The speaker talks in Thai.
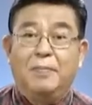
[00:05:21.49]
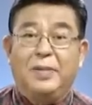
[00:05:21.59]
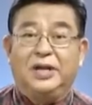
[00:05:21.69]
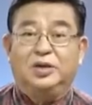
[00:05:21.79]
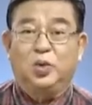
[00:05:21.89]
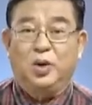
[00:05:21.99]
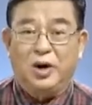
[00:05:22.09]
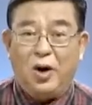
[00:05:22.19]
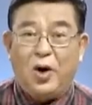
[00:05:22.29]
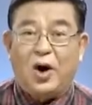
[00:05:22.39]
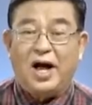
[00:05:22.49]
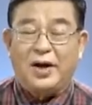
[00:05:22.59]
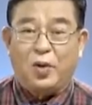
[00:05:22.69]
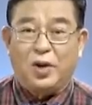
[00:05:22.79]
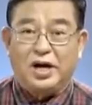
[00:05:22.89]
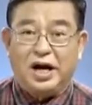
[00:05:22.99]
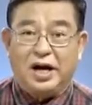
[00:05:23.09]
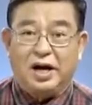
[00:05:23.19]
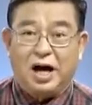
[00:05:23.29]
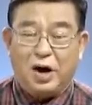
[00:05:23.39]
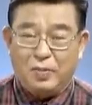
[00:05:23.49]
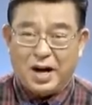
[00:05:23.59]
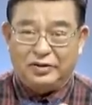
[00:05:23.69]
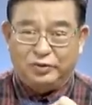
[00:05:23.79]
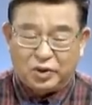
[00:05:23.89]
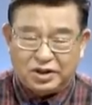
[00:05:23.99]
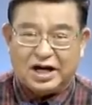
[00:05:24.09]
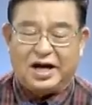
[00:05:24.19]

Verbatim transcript: เป็นตัวล่อให้คนเนี่ยเข้ามาสนใจ